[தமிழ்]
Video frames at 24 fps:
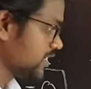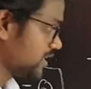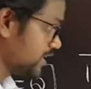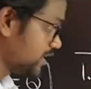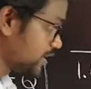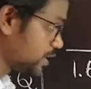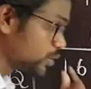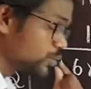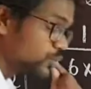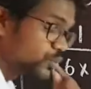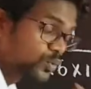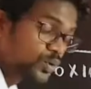
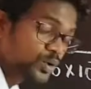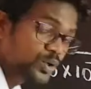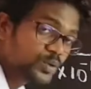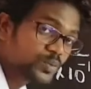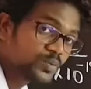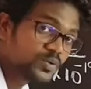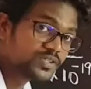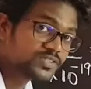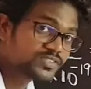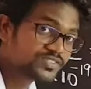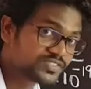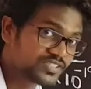எனக்கு ஒரு
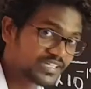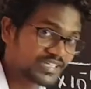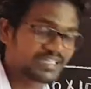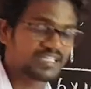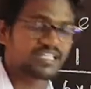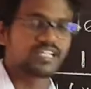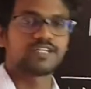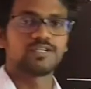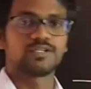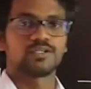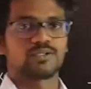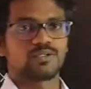ஒரு
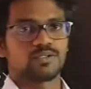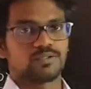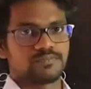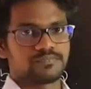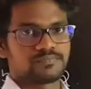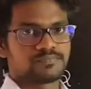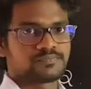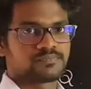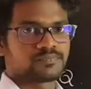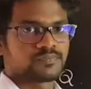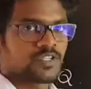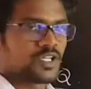செகண்டுக்கும்
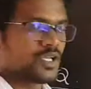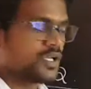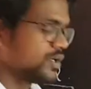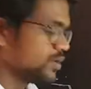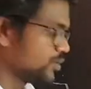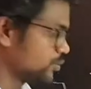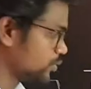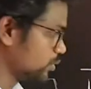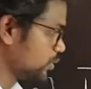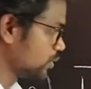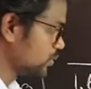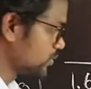
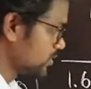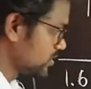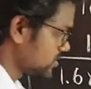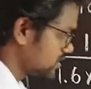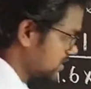ஒரு ஒரு